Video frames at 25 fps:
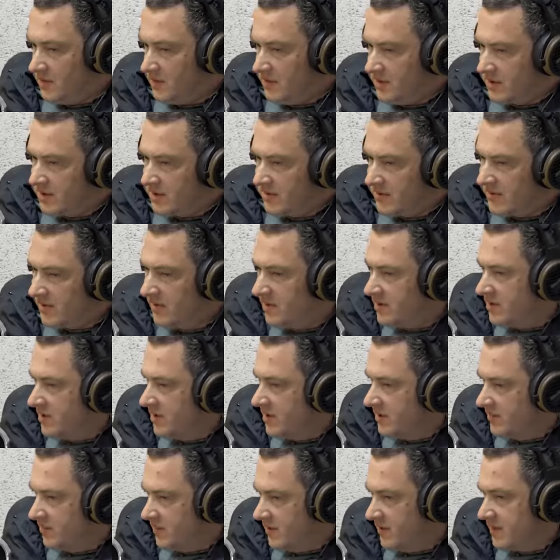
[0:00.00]
Ну, наше
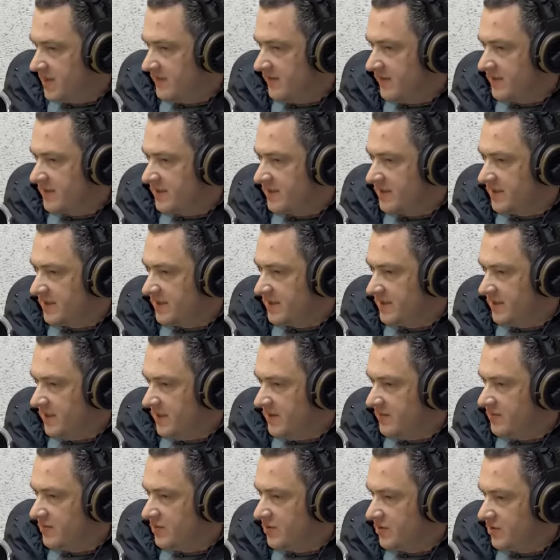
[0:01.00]
предложение было связано с
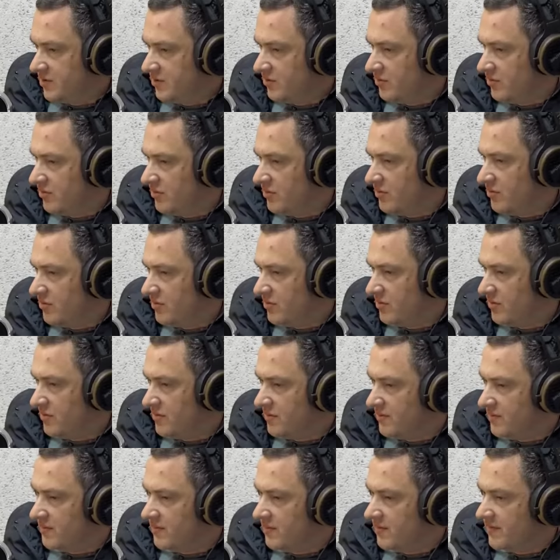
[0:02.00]
тем,
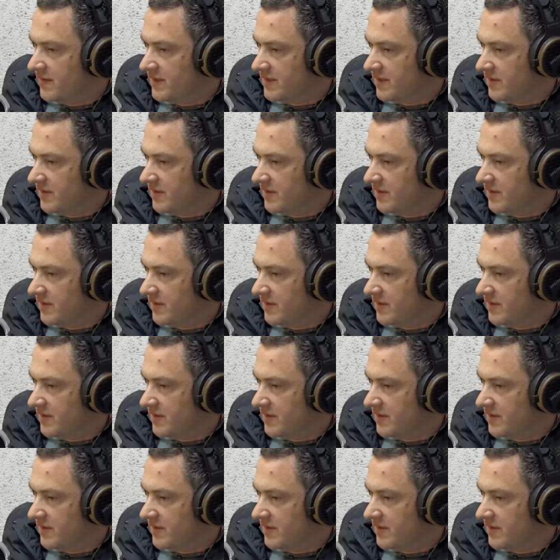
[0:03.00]
что э,